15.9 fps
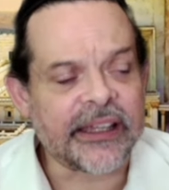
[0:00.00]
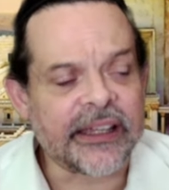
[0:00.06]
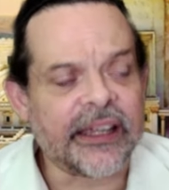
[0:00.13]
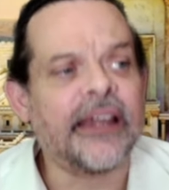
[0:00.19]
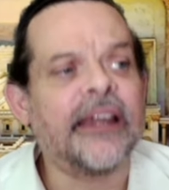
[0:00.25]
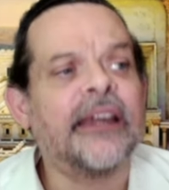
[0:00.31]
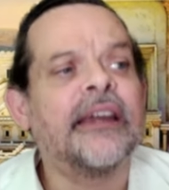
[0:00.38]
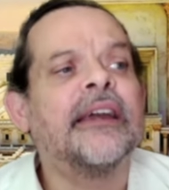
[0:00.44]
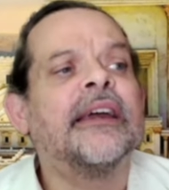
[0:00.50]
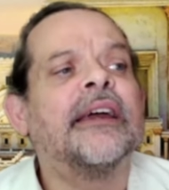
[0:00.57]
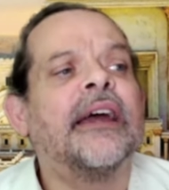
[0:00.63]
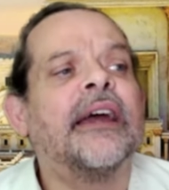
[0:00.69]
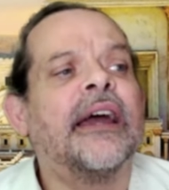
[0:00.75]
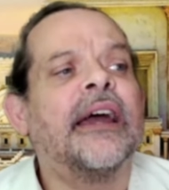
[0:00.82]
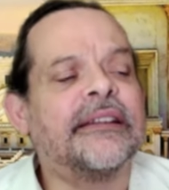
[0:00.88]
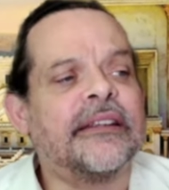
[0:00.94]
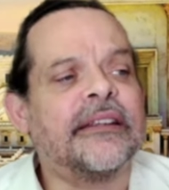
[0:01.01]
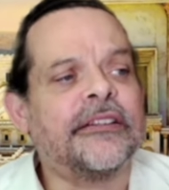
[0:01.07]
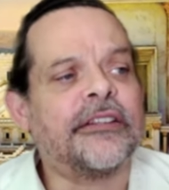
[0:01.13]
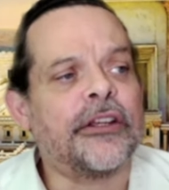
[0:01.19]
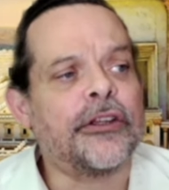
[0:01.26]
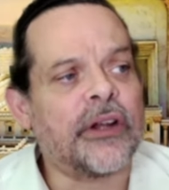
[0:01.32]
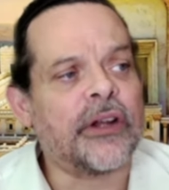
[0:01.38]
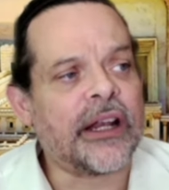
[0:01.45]
Que esta
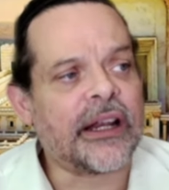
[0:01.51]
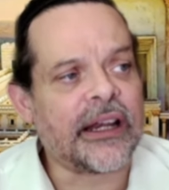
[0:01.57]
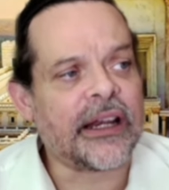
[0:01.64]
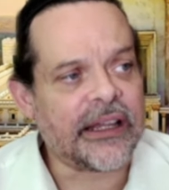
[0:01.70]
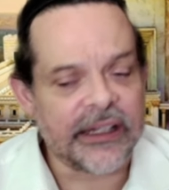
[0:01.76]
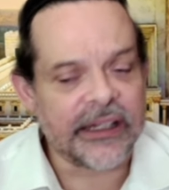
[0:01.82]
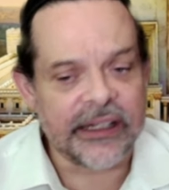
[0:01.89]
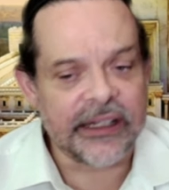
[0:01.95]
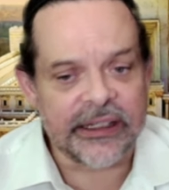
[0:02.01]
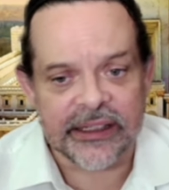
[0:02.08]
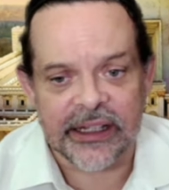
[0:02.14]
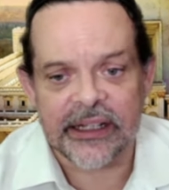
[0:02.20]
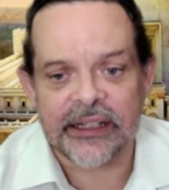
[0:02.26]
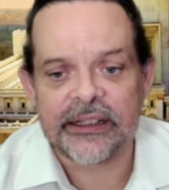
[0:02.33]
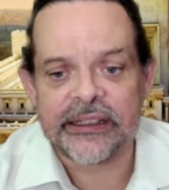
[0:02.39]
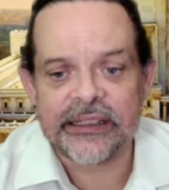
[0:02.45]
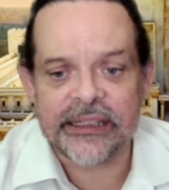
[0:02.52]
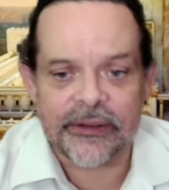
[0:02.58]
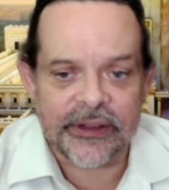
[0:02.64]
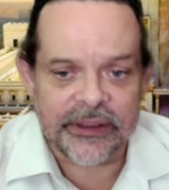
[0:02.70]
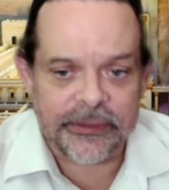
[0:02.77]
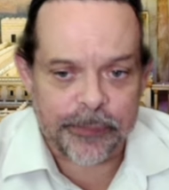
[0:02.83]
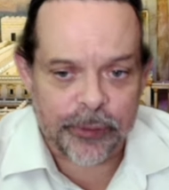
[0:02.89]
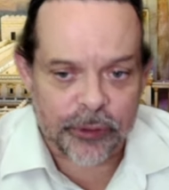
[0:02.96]
señora Raquelita
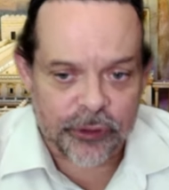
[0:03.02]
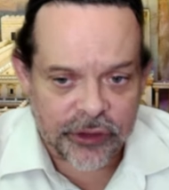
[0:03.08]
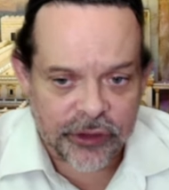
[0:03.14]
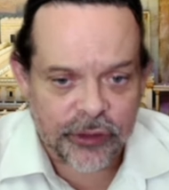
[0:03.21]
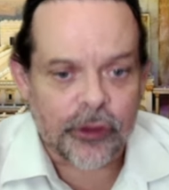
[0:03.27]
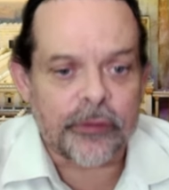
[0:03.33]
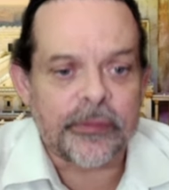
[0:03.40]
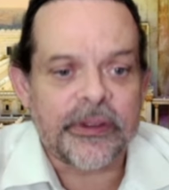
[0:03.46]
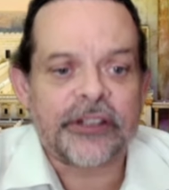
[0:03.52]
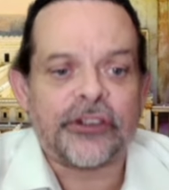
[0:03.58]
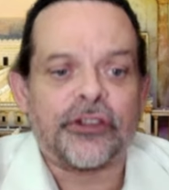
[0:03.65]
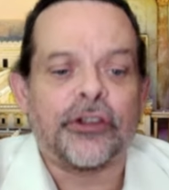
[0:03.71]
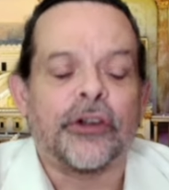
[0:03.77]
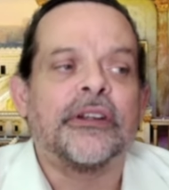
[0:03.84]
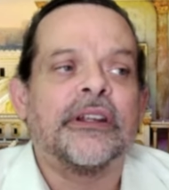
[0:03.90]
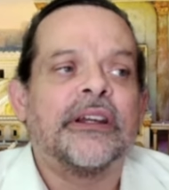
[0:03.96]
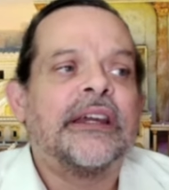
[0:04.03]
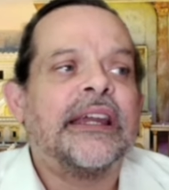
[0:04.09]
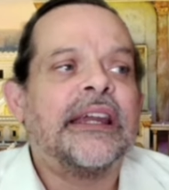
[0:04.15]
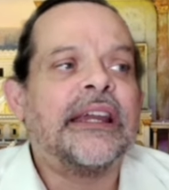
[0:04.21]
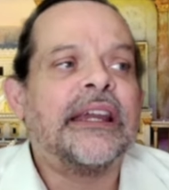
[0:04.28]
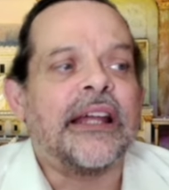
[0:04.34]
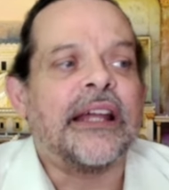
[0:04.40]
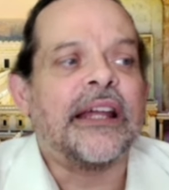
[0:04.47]
estaba en proceso de conversión
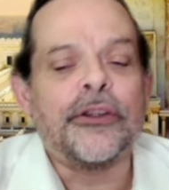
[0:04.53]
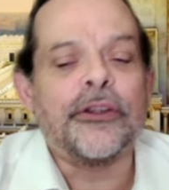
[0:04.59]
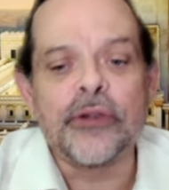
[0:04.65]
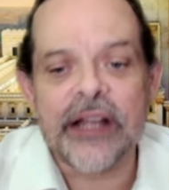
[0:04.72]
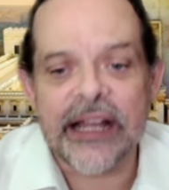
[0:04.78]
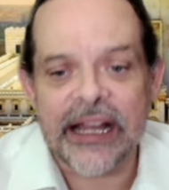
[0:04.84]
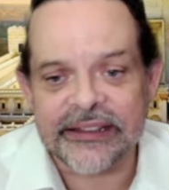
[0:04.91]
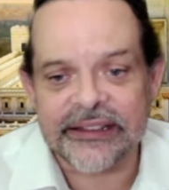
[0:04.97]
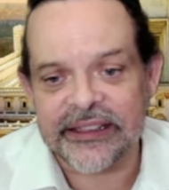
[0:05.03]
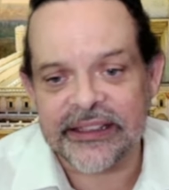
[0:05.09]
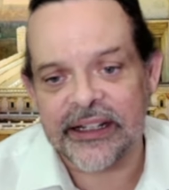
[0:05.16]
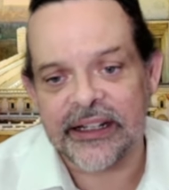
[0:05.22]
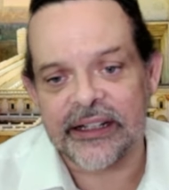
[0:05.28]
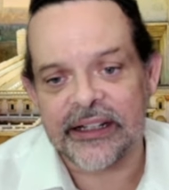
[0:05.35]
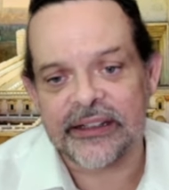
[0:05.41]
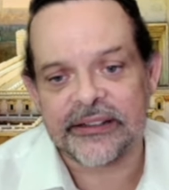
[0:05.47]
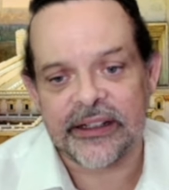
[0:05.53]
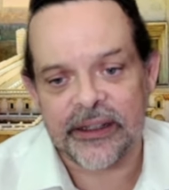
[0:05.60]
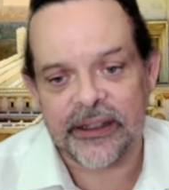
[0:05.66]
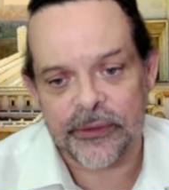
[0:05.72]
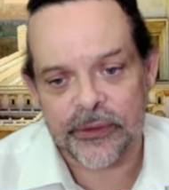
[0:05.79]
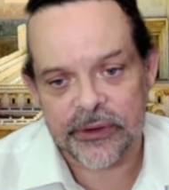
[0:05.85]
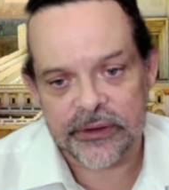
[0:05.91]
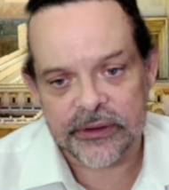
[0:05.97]
y le dio un cáncer en el
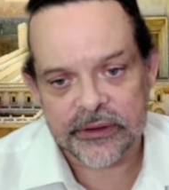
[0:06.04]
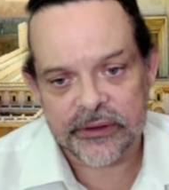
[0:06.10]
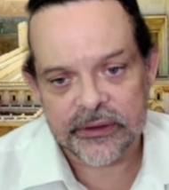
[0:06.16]
cerebro.